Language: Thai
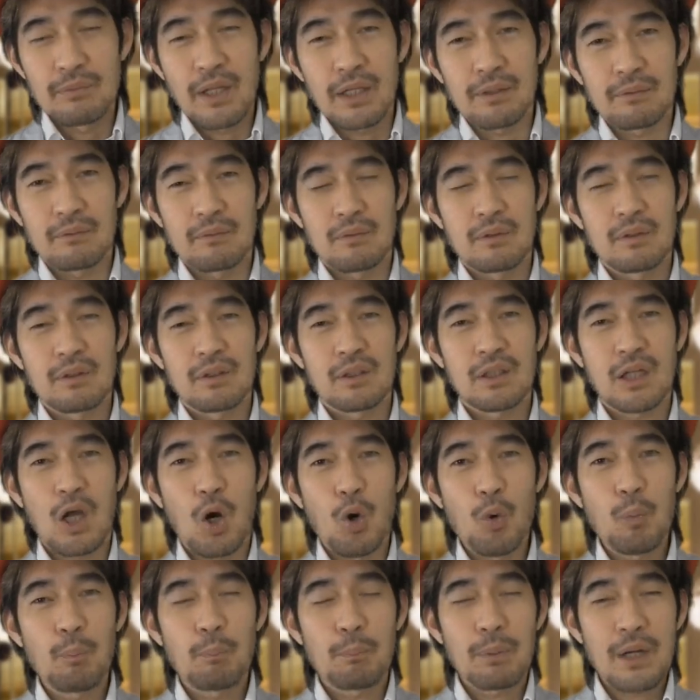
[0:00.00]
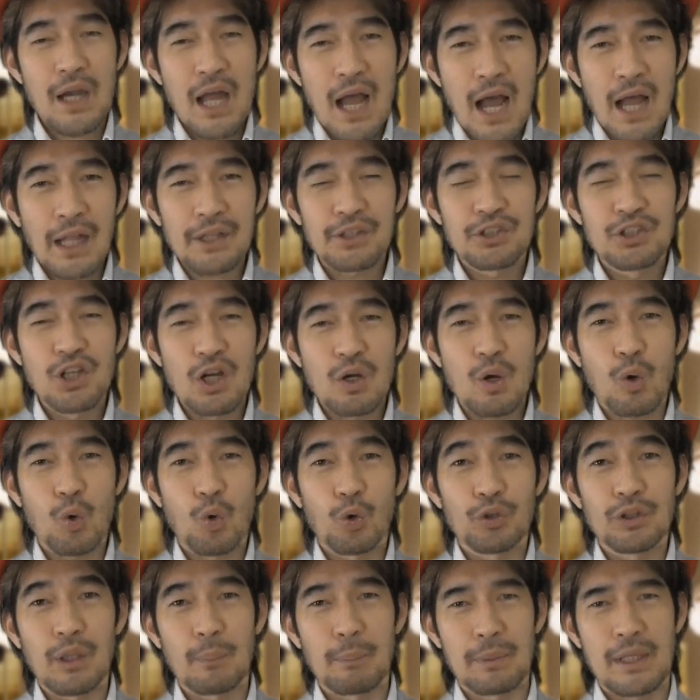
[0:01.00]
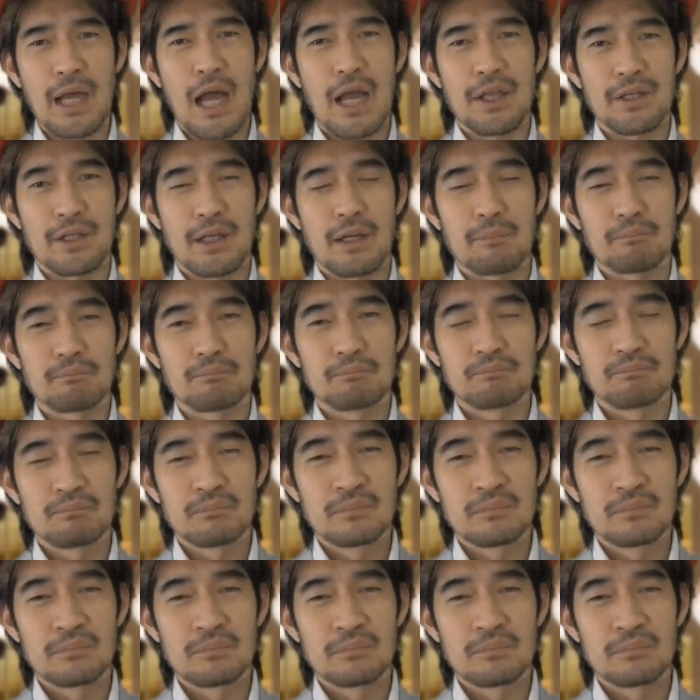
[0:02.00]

สำเร็จเขาพลาดเยอะกว่าคนธรรมดาครับ